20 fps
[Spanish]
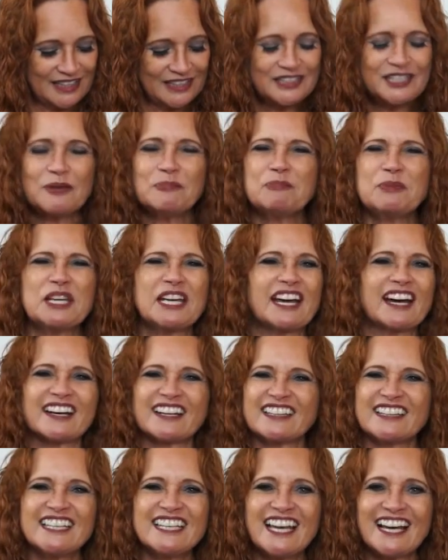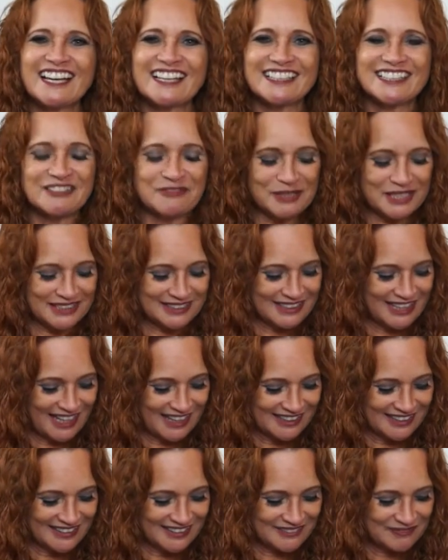de picardía en libertad.